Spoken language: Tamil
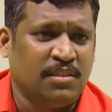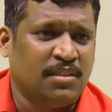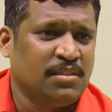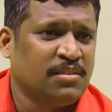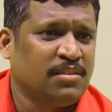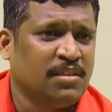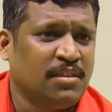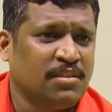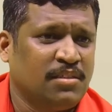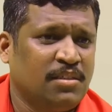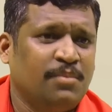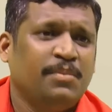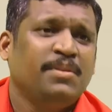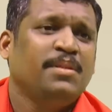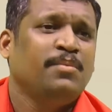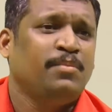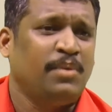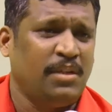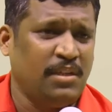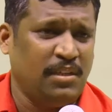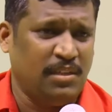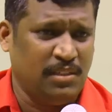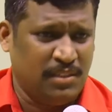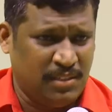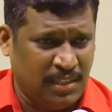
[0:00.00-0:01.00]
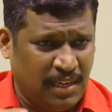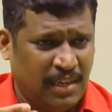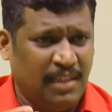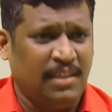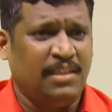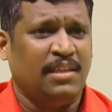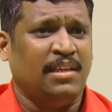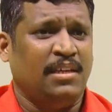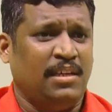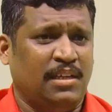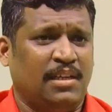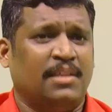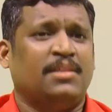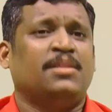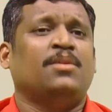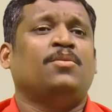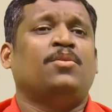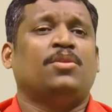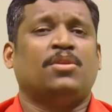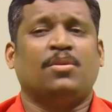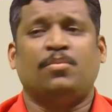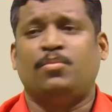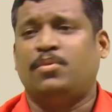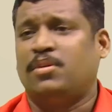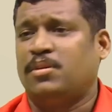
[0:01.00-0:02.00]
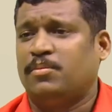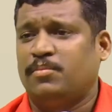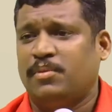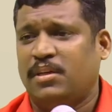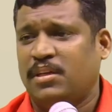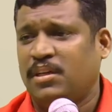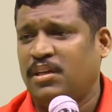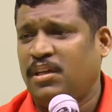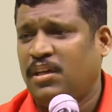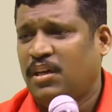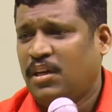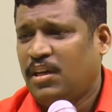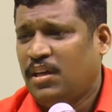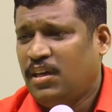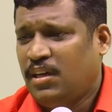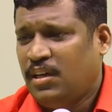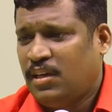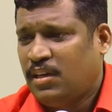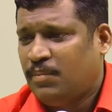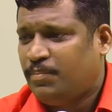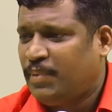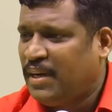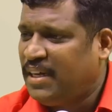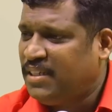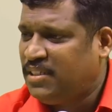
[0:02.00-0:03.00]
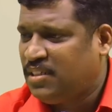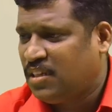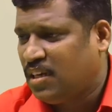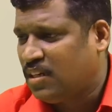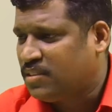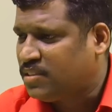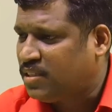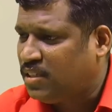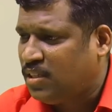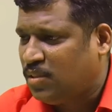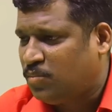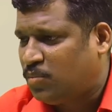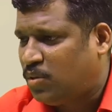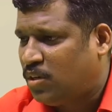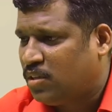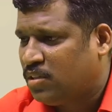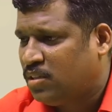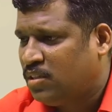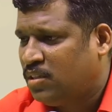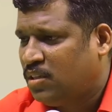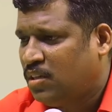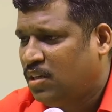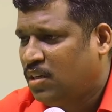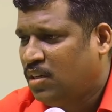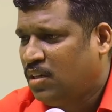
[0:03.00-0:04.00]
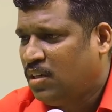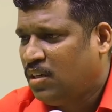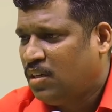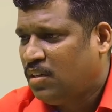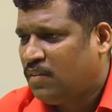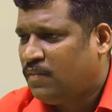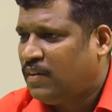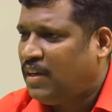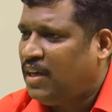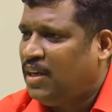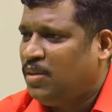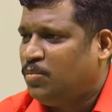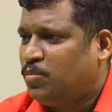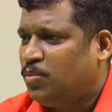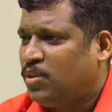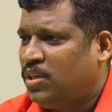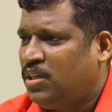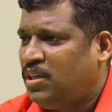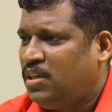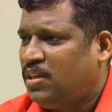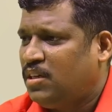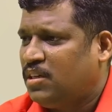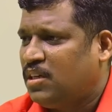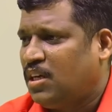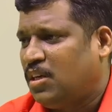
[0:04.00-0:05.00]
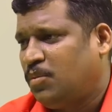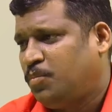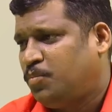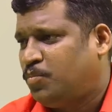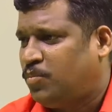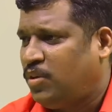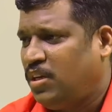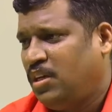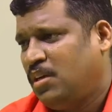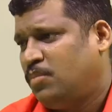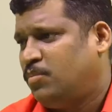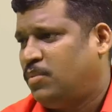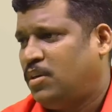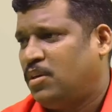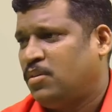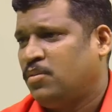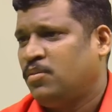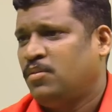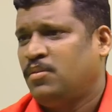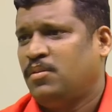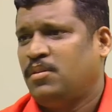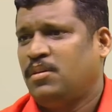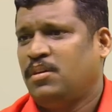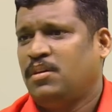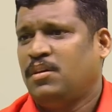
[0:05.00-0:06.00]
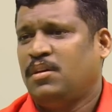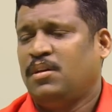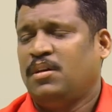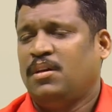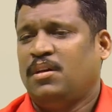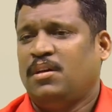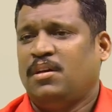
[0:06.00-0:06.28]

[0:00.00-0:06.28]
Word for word: சிரசாசனம் இந்த மாதிரி தலைக்கு ரத்த ஓட்டம் போகிற மாதிரி பயிற்சிகள் செய்யும் பொழுது வெள்ளை முடி கருப்பு முடியாக மாறும்